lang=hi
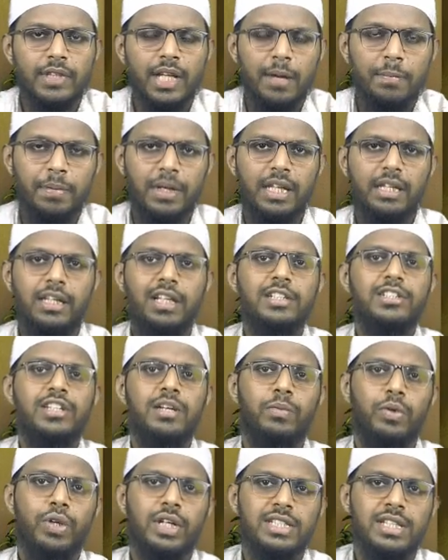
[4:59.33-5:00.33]
अपने दिल
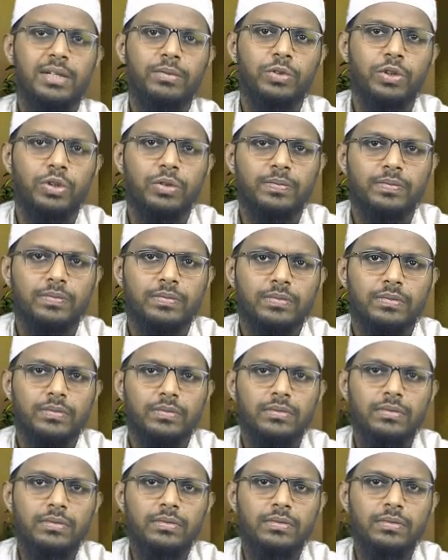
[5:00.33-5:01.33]
से बुरा समझो
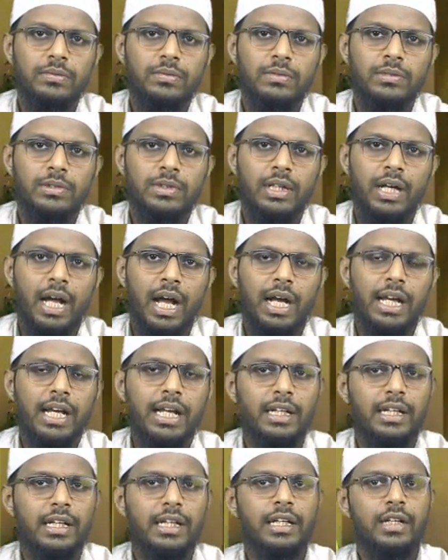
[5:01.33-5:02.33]

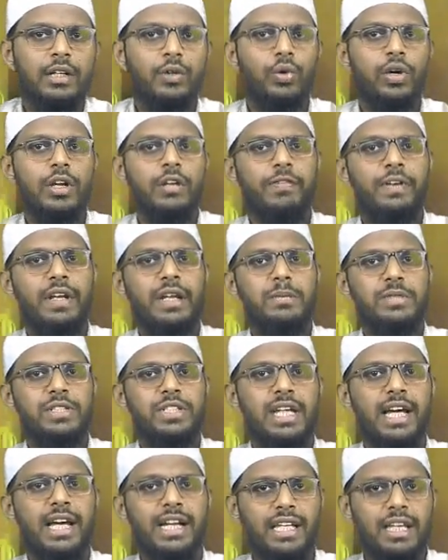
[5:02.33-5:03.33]
अगर कोई फिल्म
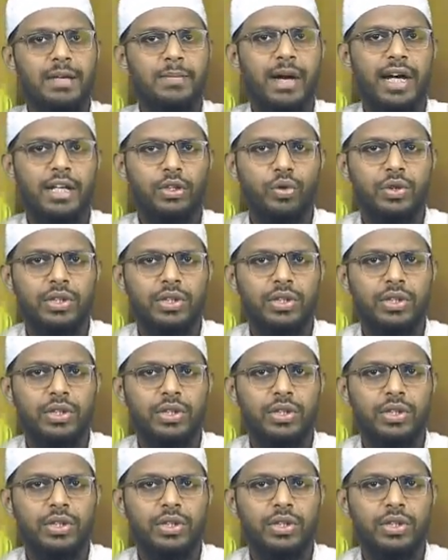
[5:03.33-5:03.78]
स्टार की बात